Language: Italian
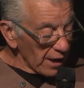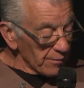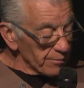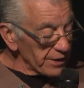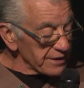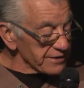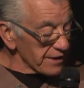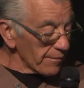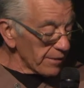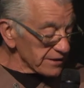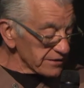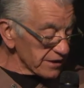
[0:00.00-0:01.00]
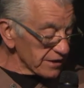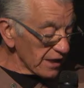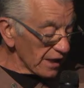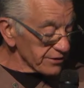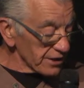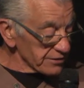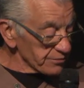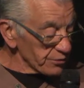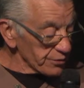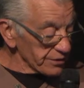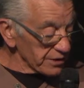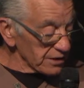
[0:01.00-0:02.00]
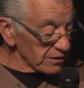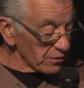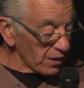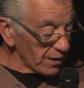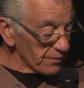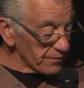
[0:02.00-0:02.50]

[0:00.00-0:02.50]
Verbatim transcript: per la passeggiata sportiva.